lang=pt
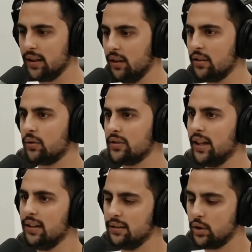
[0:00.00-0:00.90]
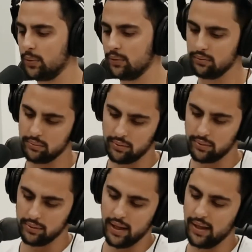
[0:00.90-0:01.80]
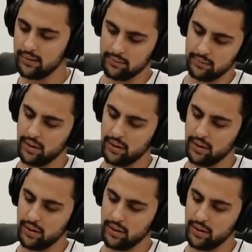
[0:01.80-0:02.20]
Então a gente consegue, tipo, né,